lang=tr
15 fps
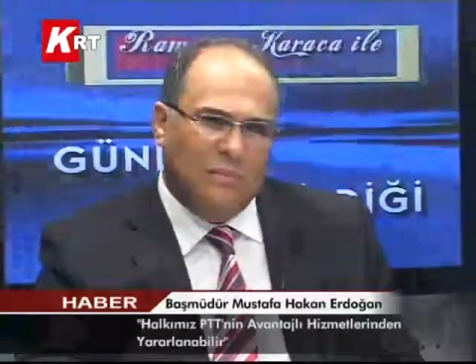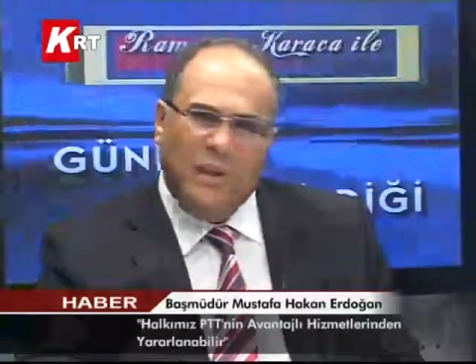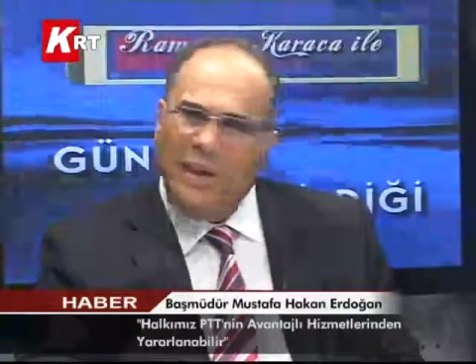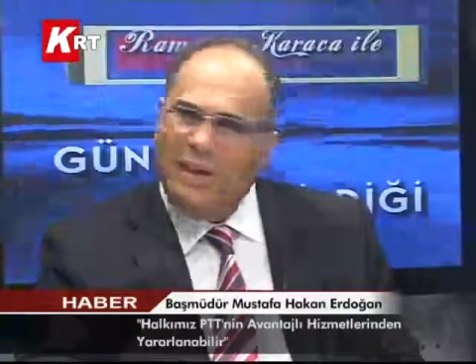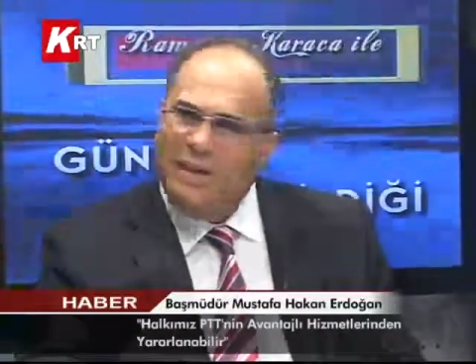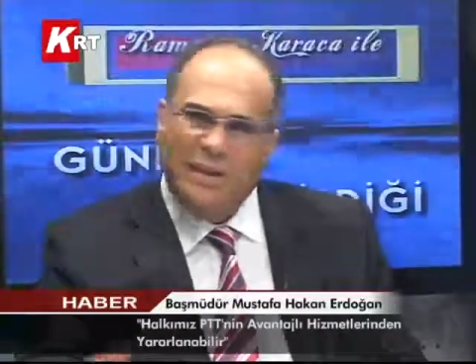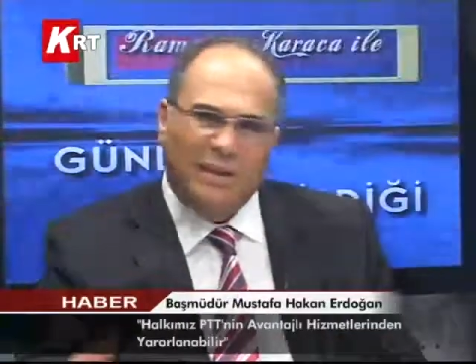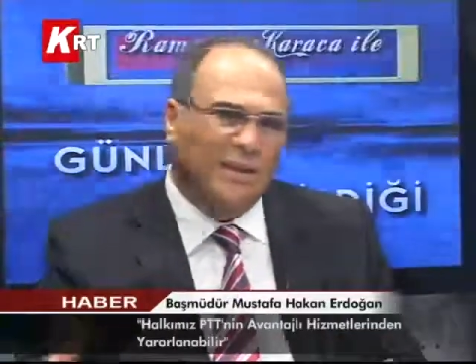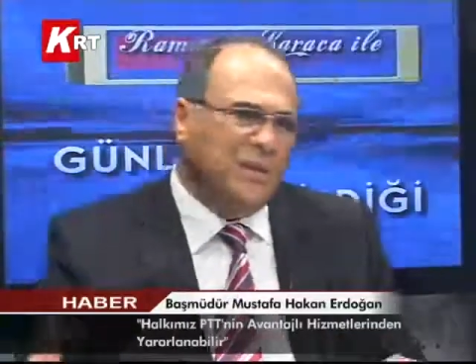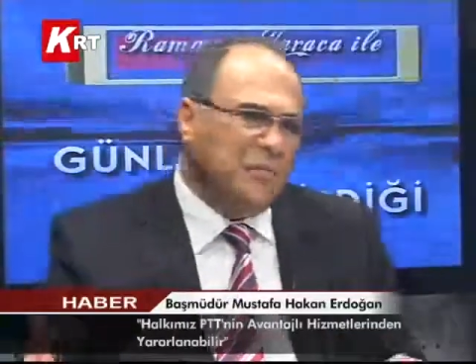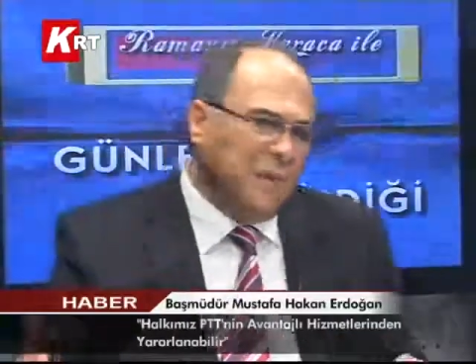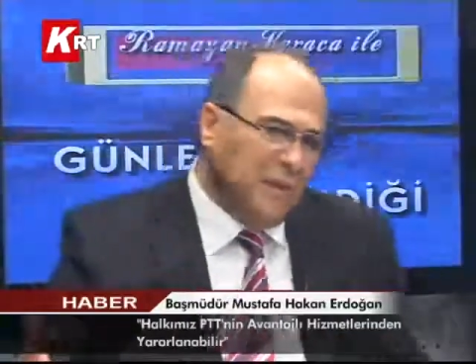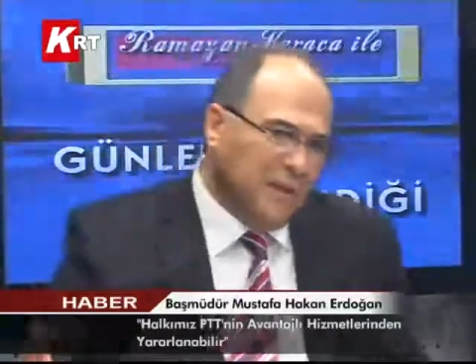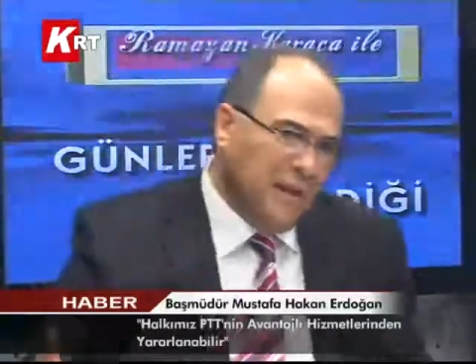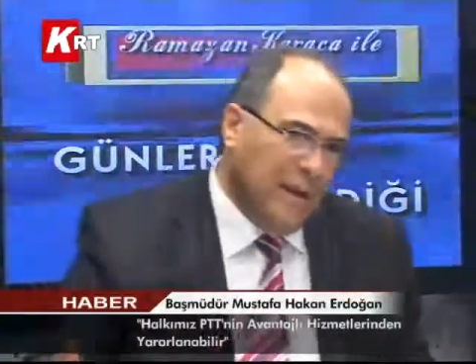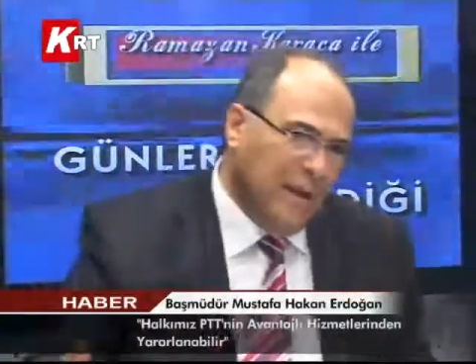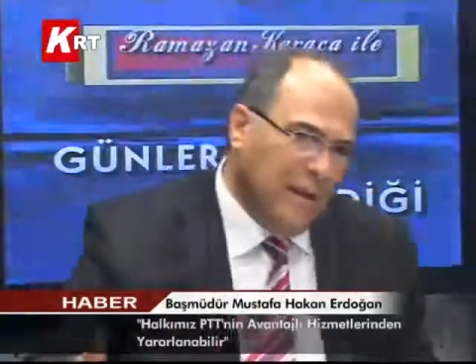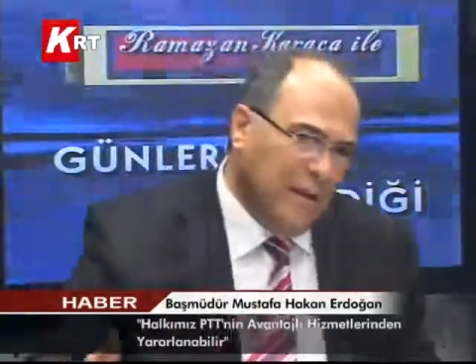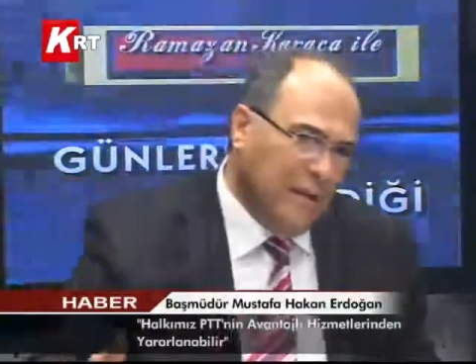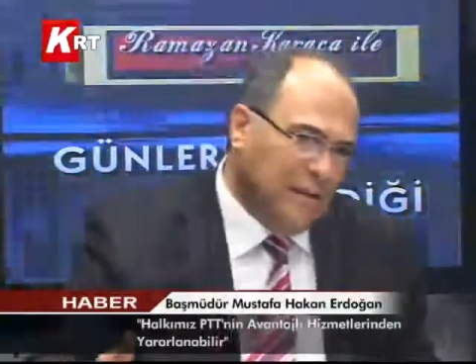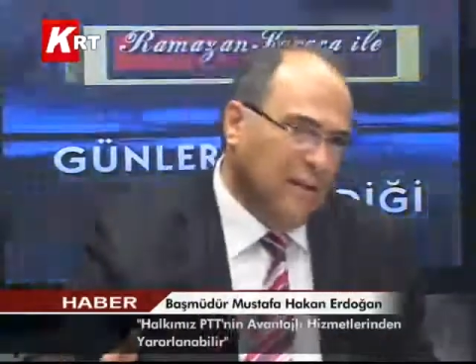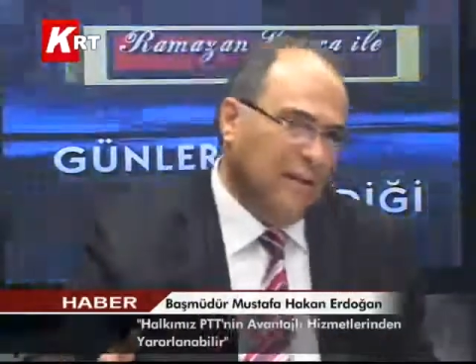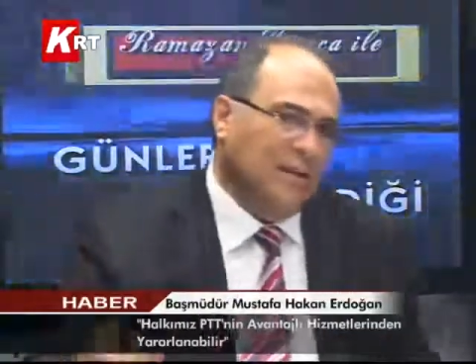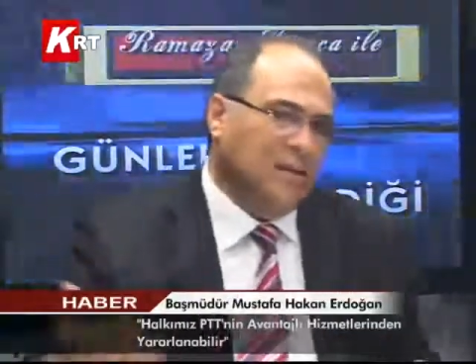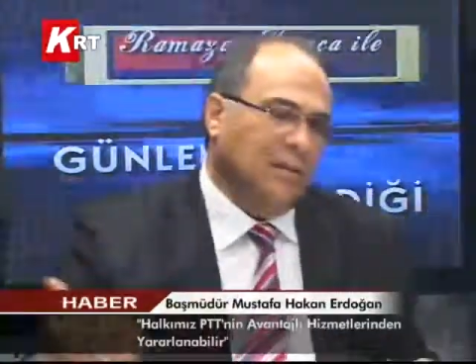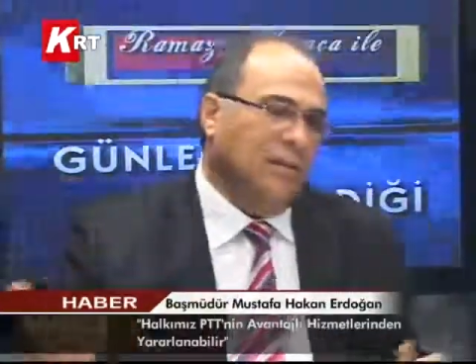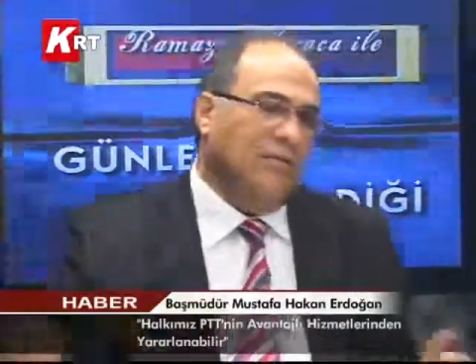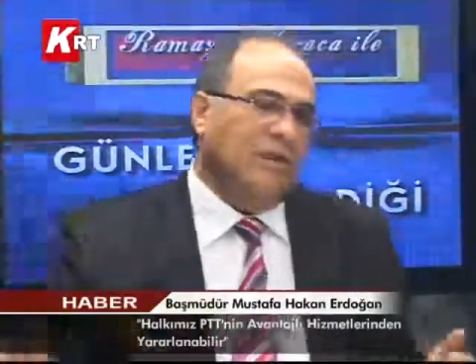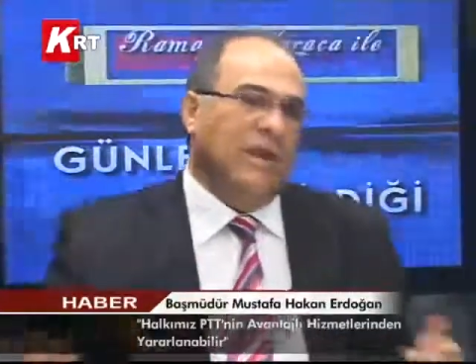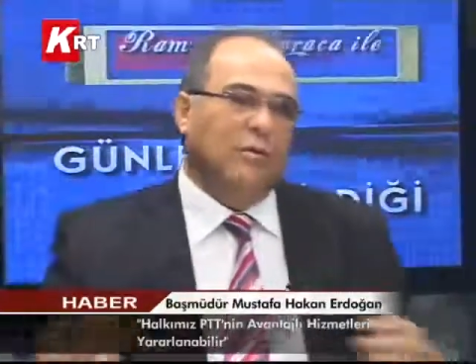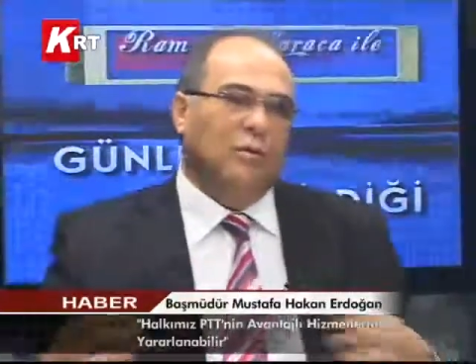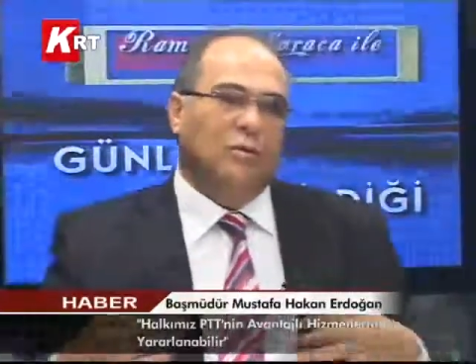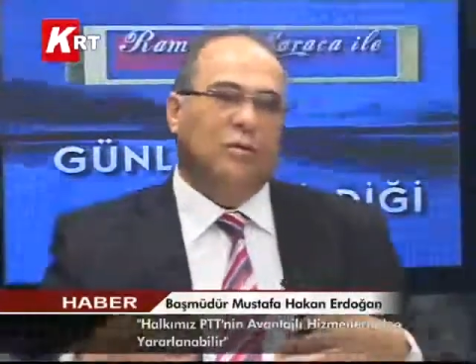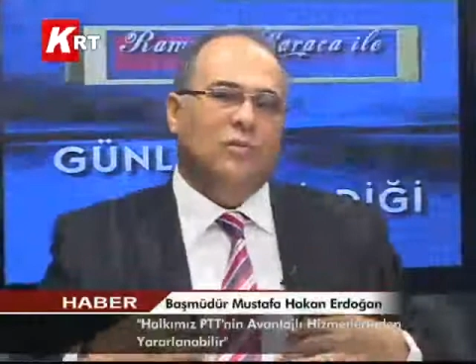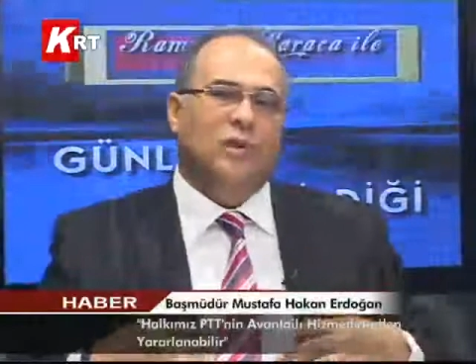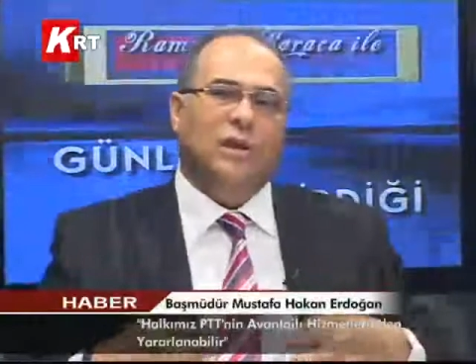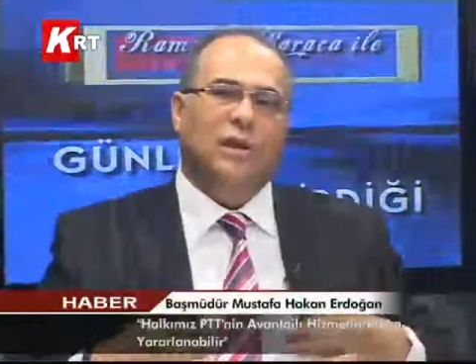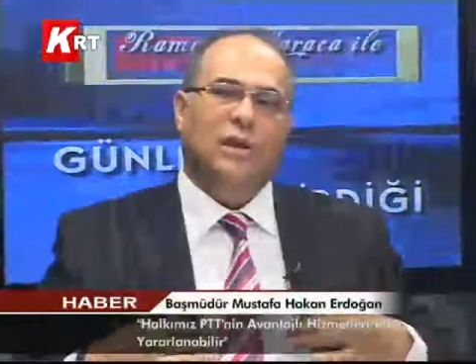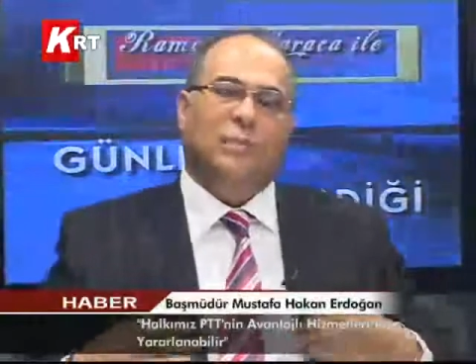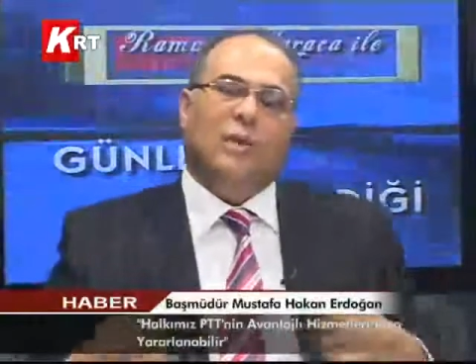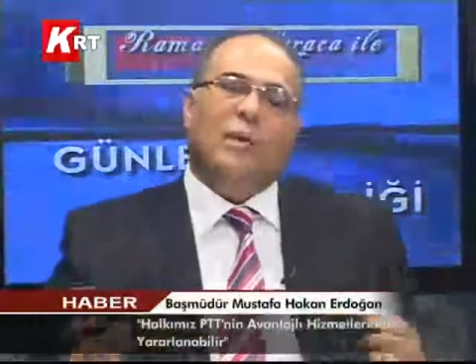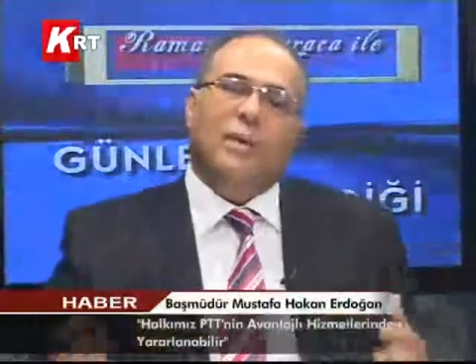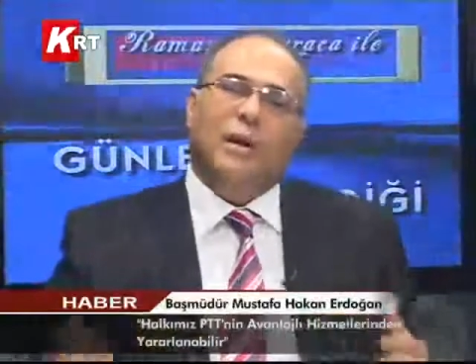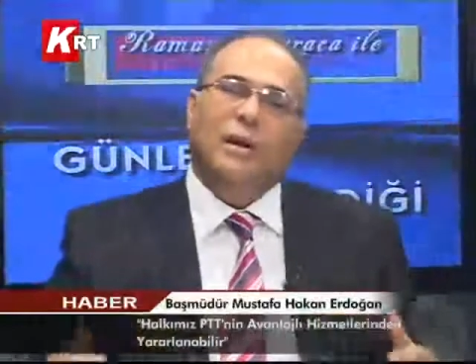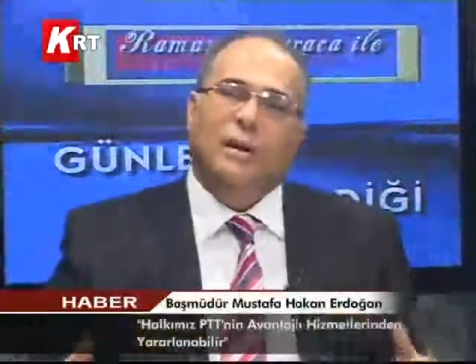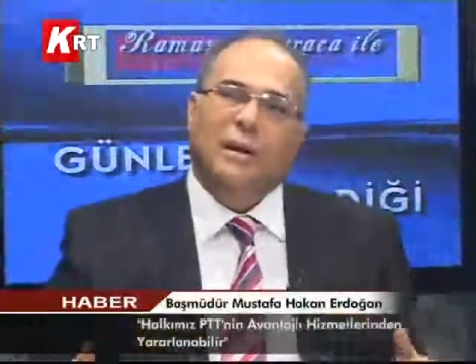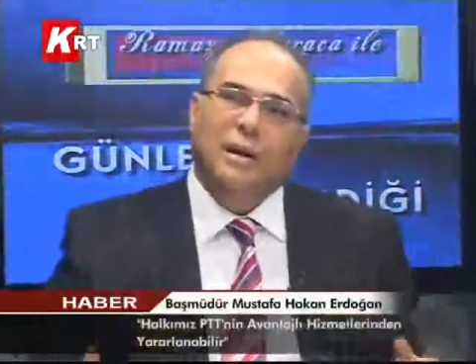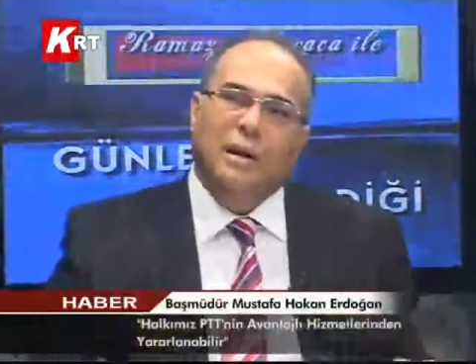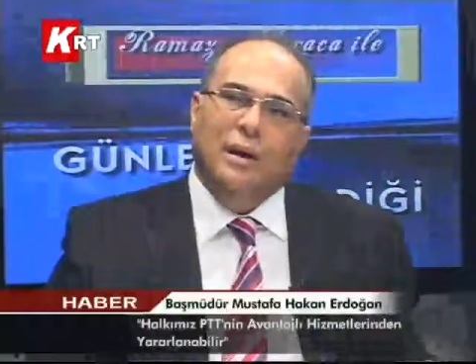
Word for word: Belki de iyi hizmette zaman zaman veremiyorduk falan gibi ama